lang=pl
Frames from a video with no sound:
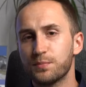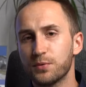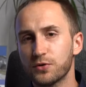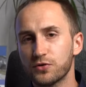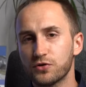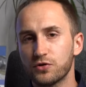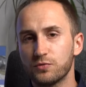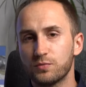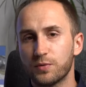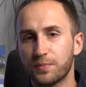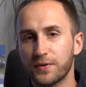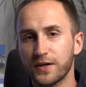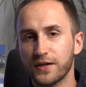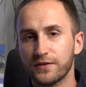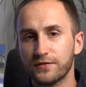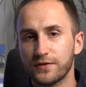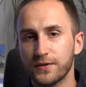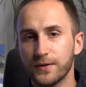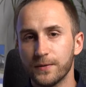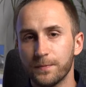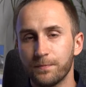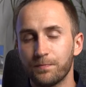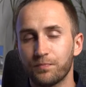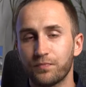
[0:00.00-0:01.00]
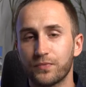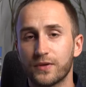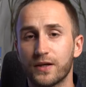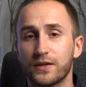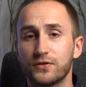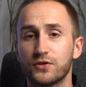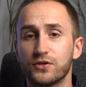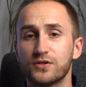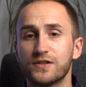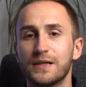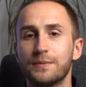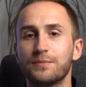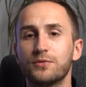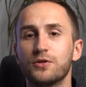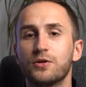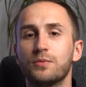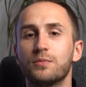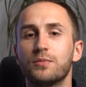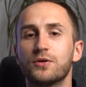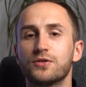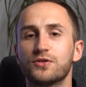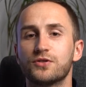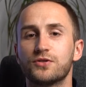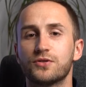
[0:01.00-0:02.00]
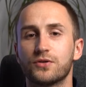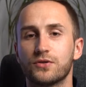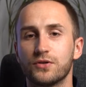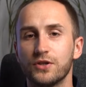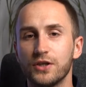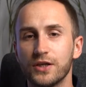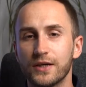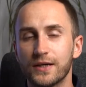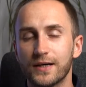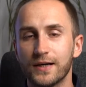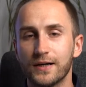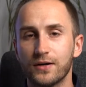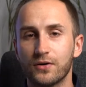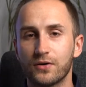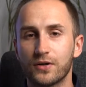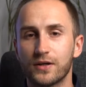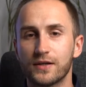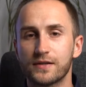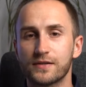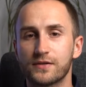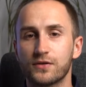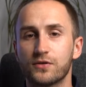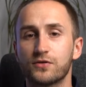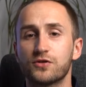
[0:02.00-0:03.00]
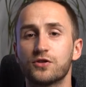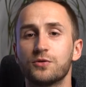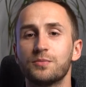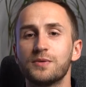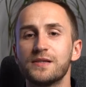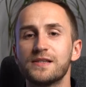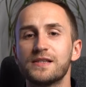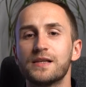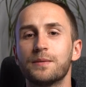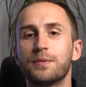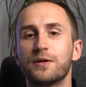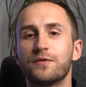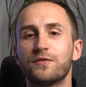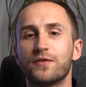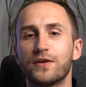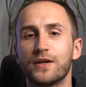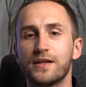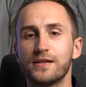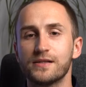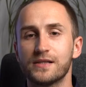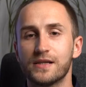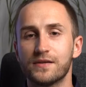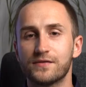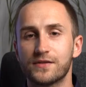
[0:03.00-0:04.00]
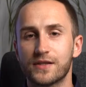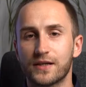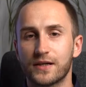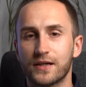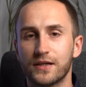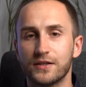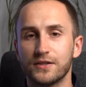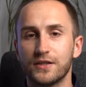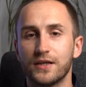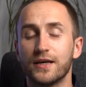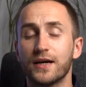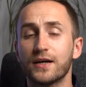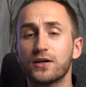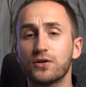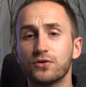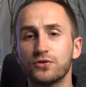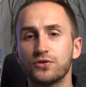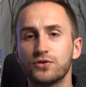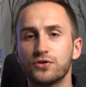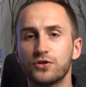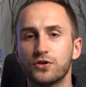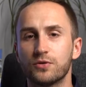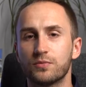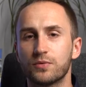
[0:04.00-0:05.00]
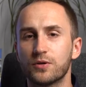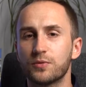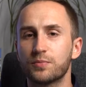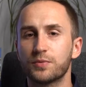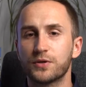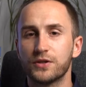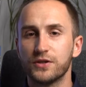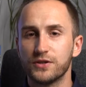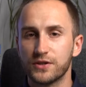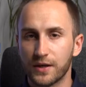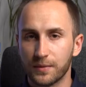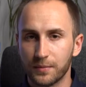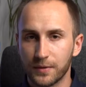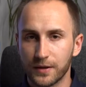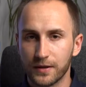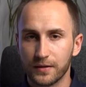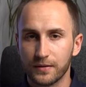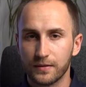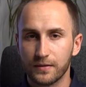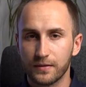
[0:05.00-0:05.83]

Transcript: sposób uprawy, dostępną moc ciągnika oraz osobiste preferencje w zakresie jakości obróbki ziemi.